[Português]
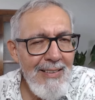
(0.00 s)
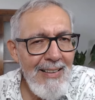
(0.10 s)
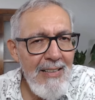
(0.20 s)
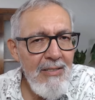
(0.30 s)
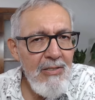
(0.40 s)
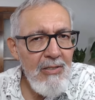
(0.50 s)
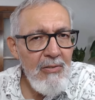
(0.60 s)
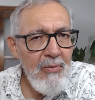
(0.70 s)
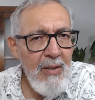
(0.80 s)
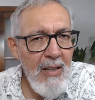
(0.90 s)
grande
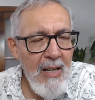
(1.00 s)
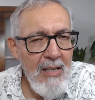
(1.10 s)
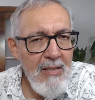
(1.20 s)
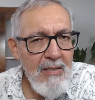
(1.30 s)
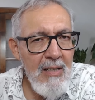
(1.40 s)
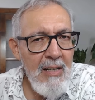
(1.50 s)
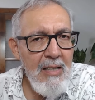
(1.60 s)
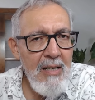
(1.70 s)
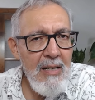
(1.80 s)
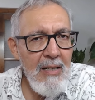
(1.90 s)
diferença
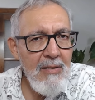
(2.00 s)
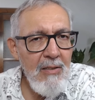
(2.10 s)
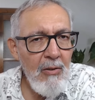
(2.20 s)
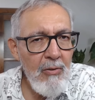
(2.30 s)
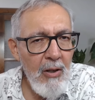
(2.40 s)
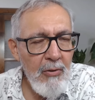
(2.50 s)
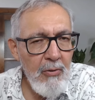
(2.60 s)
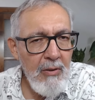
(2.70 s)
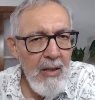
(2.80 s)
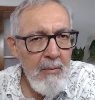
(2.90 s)
em relação ao
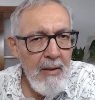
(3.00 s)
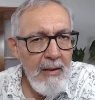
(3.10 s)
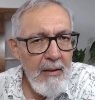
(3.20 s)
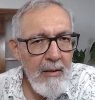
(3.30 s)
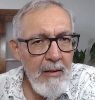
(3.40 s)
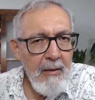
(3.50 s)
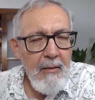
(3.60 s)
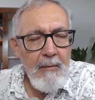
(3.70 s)
nosso tema aqui.